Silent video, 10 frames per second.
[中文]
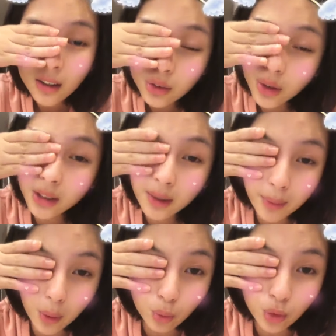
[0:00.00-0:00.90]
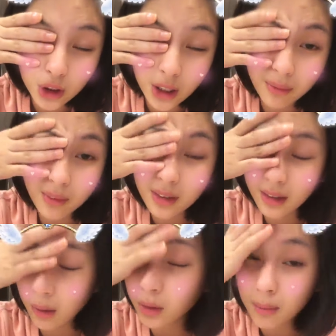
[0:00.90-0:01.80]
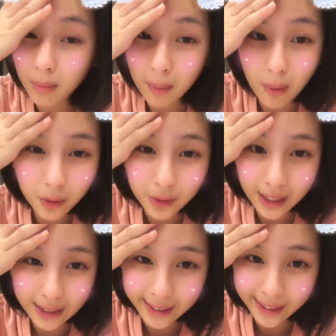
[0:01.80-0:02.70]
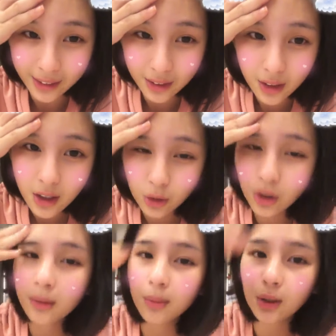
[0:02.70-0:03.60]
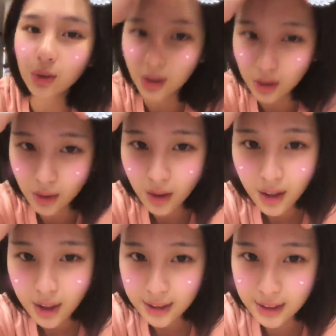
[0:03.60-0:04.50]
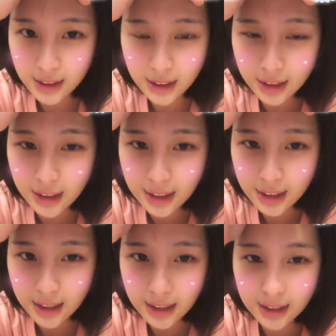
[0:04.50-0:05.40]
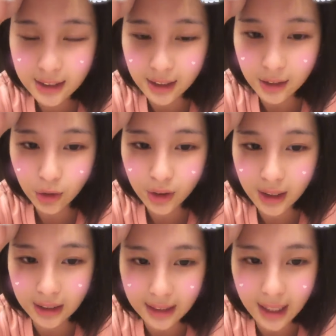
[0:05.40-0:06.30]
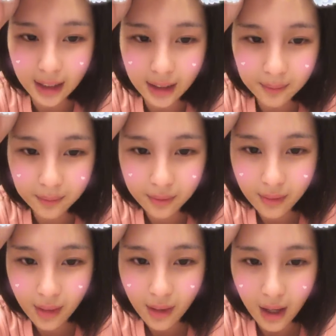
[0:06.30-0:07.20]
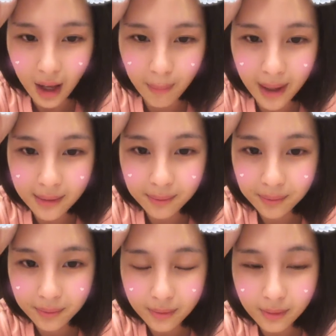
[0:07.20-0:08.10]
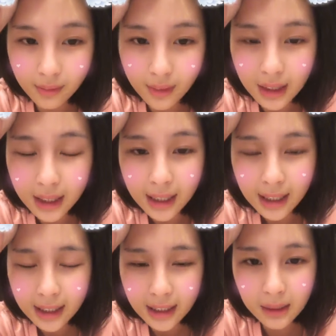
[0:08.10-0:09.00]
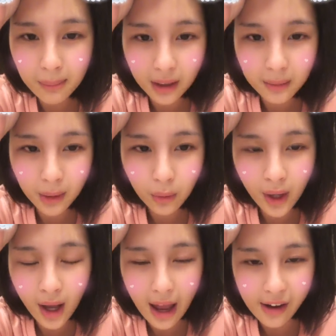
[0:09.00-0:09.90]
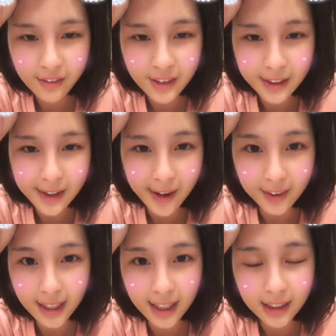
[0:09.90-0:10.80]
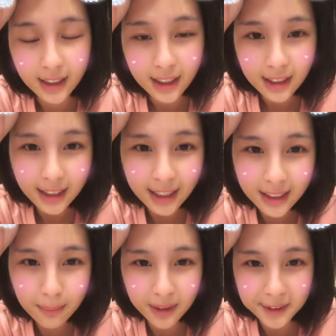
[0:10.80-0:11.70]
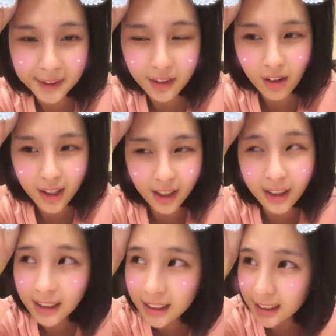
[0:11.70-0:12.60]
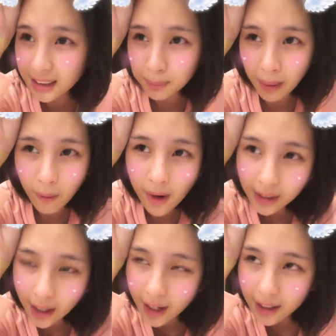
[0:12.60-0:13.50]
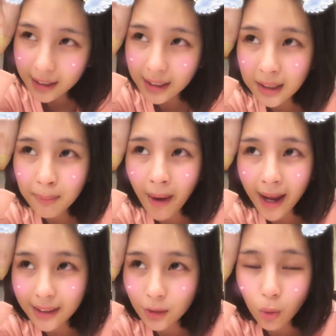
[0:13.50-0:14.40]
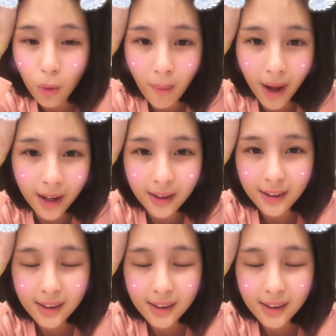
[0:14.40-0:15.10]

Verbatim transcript: 就会特别无神，然后我的眉毛又淡淡的，所以你们会觉得今天一整个就是很淡，好吧？一秒一秒越好 MV 很好看，大家每天都要看。哎，现在几百万啊？一百多吗？